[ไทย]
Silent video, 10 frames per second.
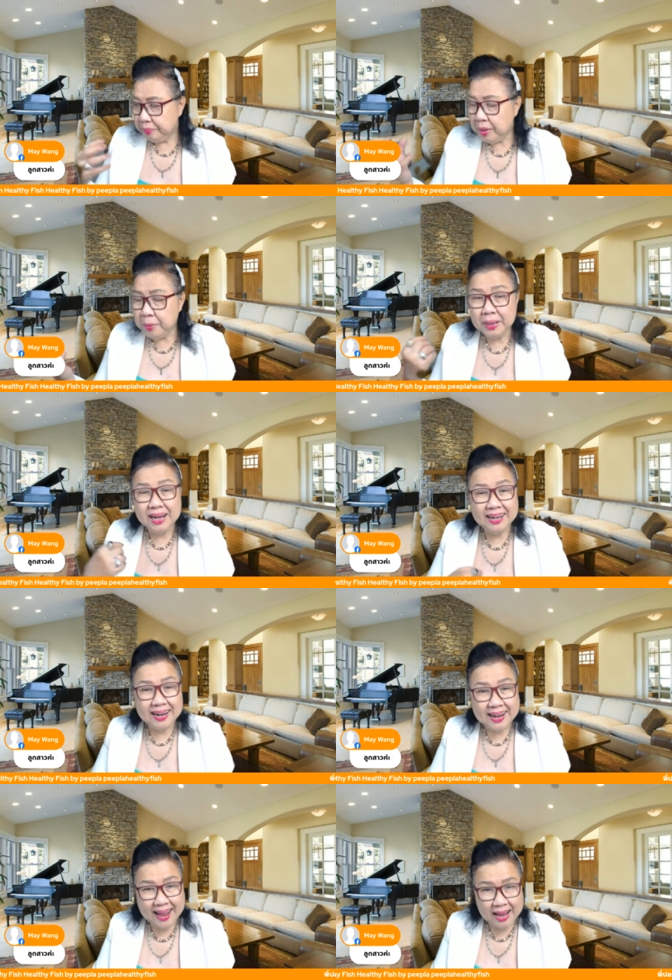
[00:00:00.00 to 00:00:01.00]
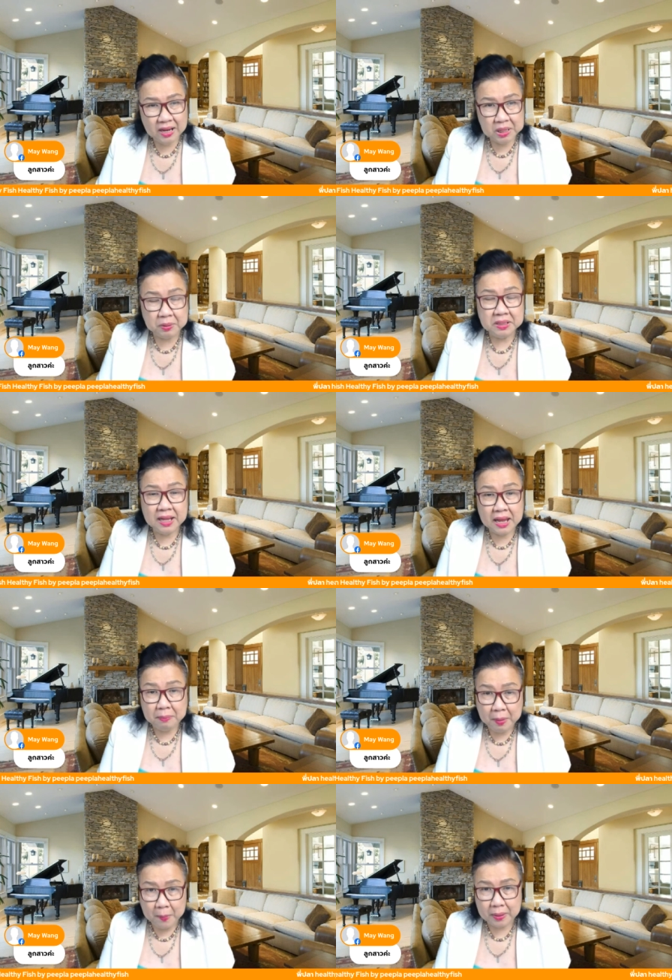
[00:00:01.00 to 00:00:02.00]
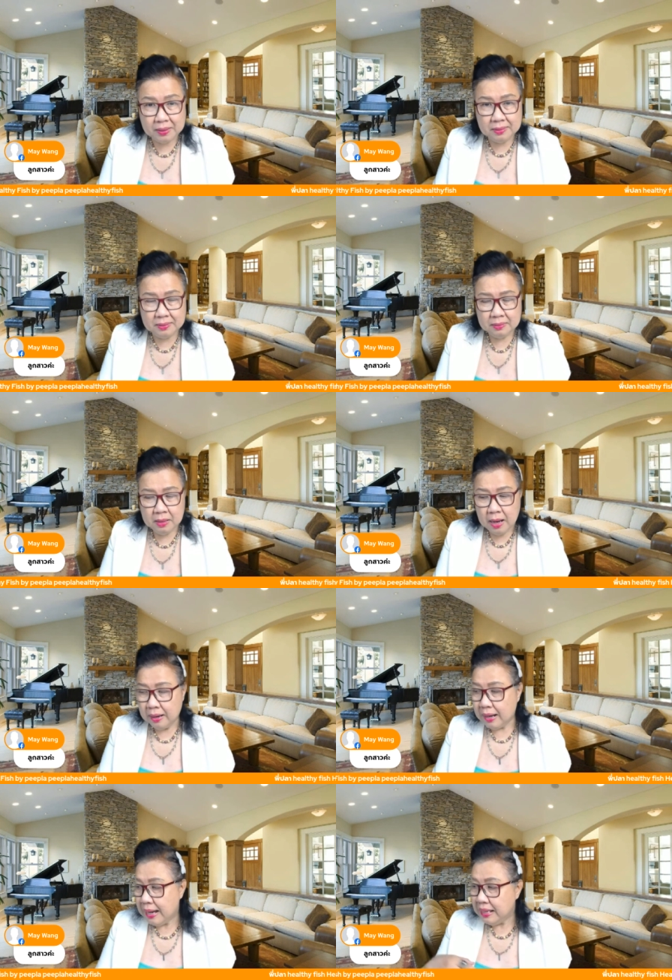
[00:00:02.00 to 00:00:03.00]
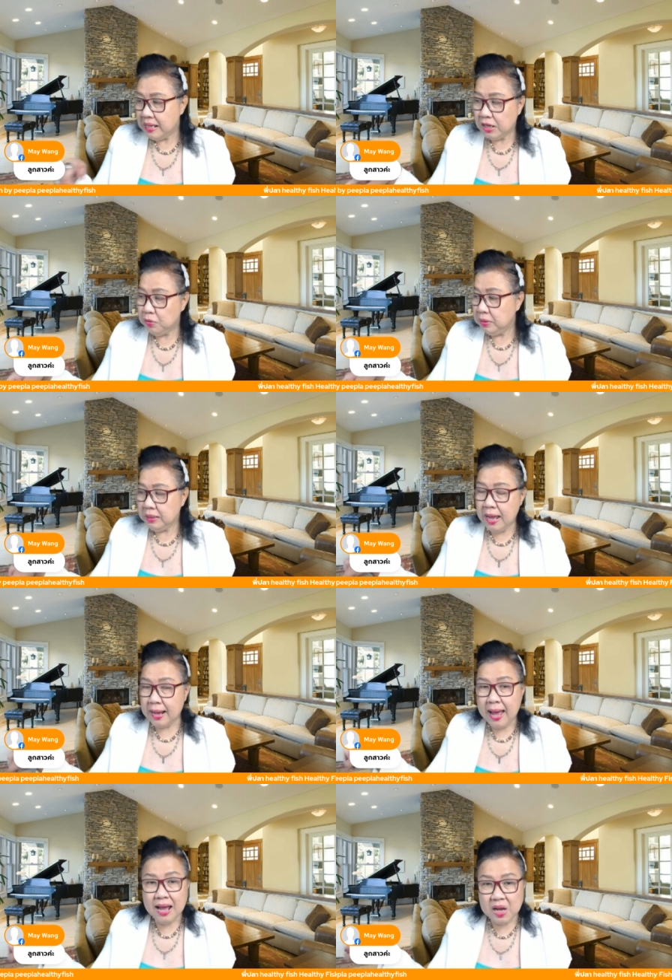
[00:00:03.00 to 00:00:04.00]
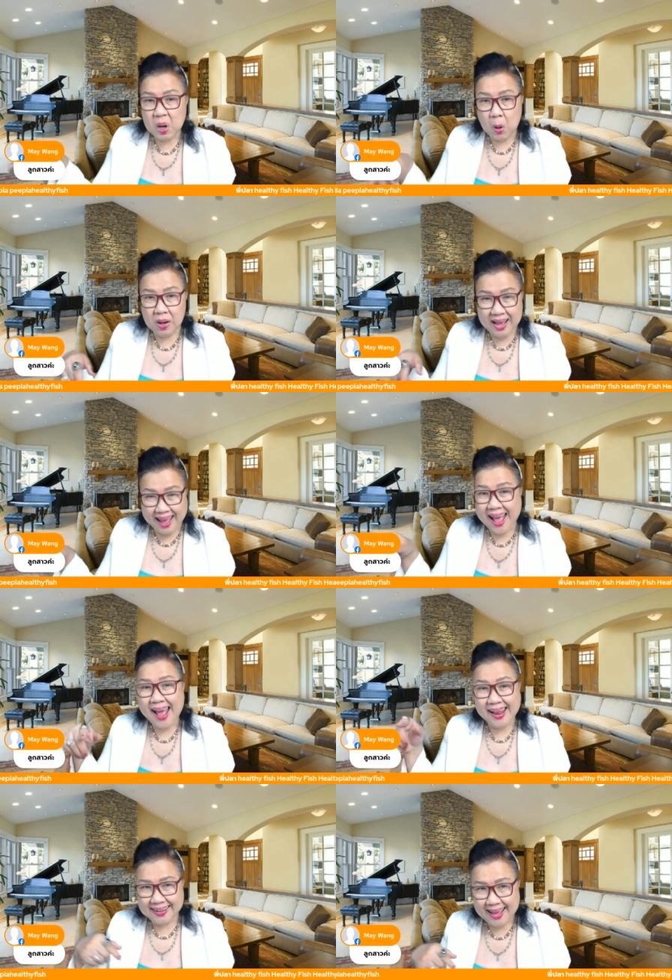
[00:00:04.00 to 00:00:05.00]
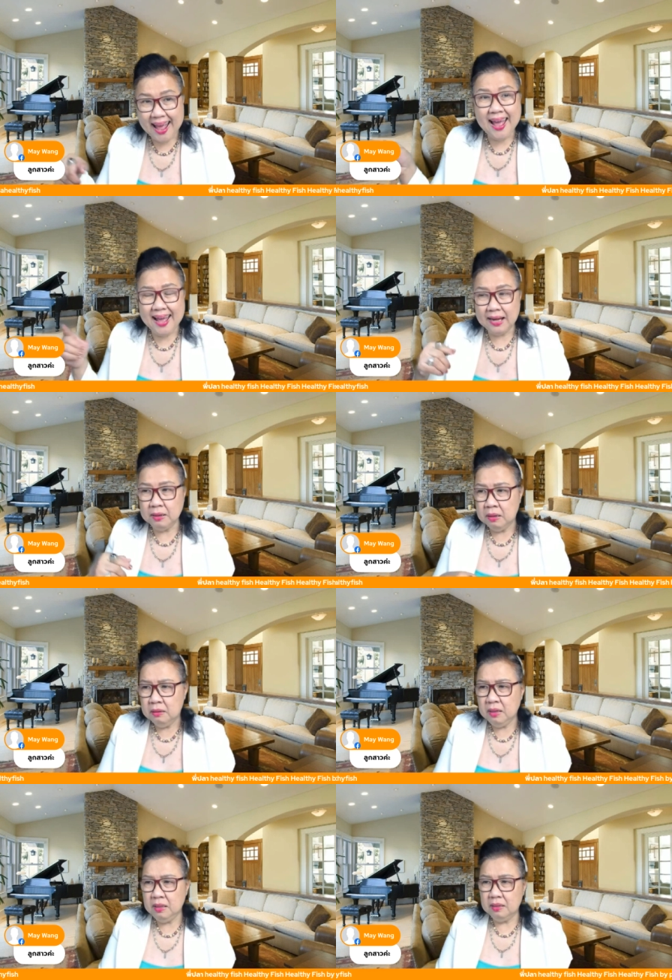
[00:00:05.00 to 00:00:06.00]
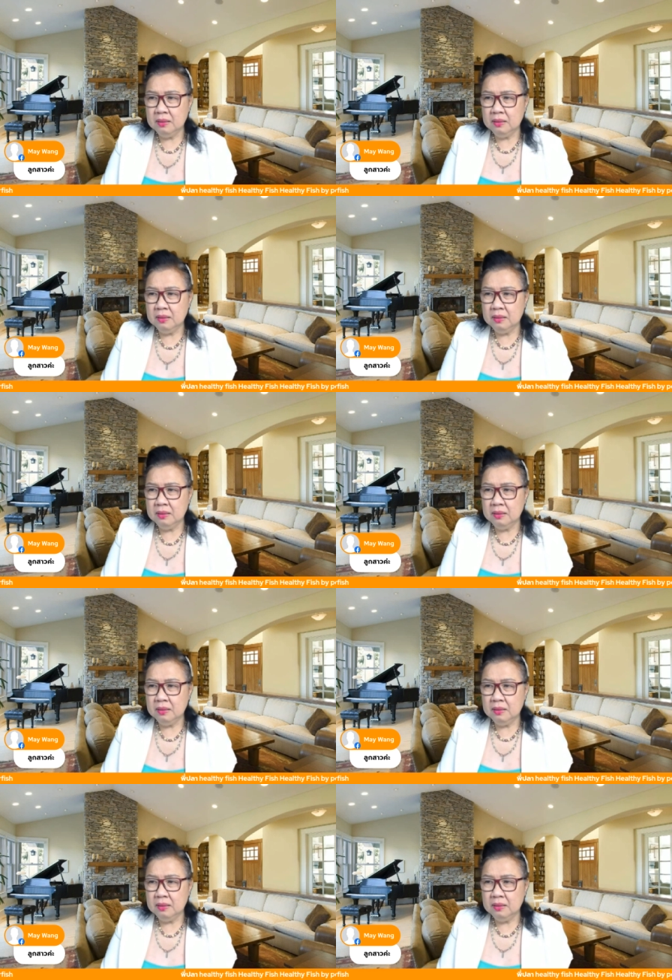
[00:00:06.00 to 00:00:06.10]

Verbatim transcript: ดูได้เลยนะคะสนใจก็บอกเลยรายละเอียดอยู่ที่เนี่ยข้างกล่องค่ะอ่านค่ะอ่านเฮ้ย